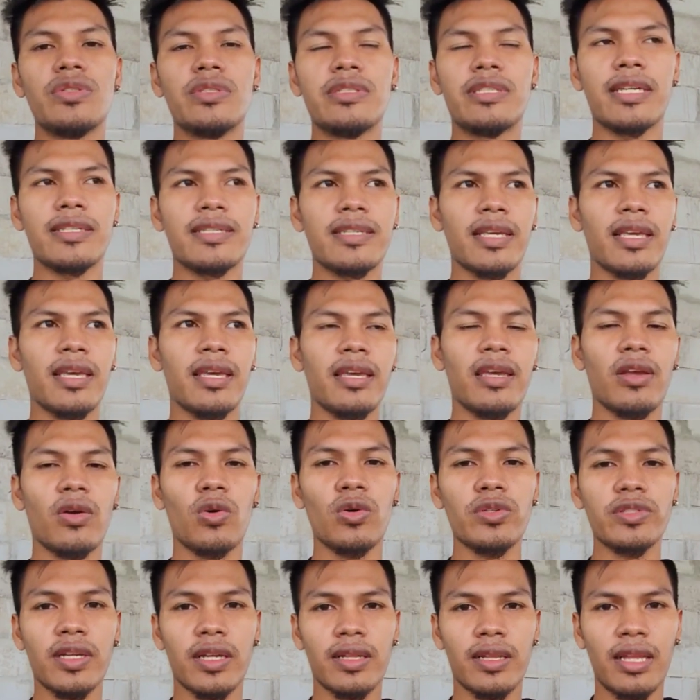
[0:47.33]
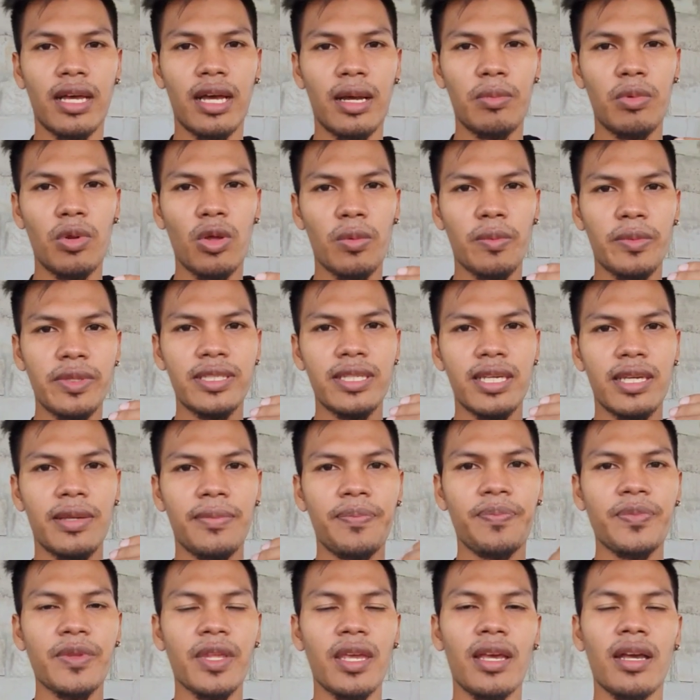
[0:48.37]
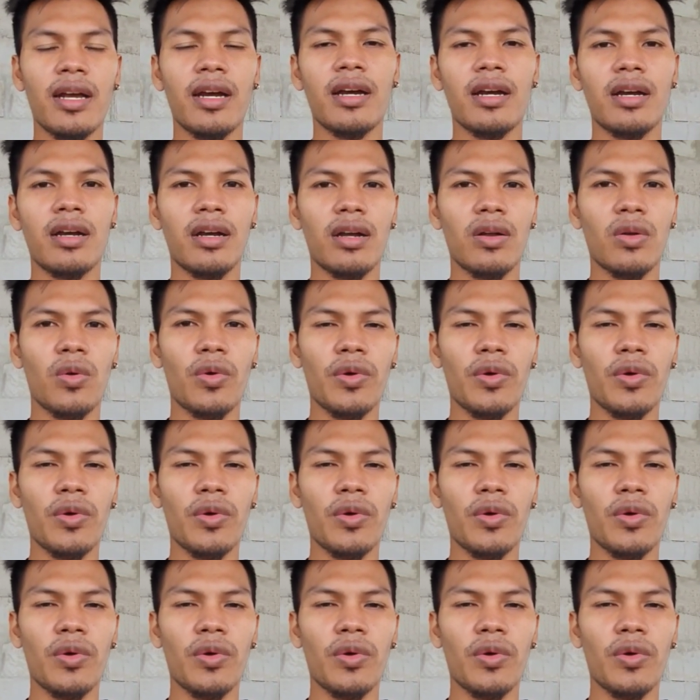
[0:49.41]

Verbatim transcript: जैसे कि हो सकता है आप लोग में से आ,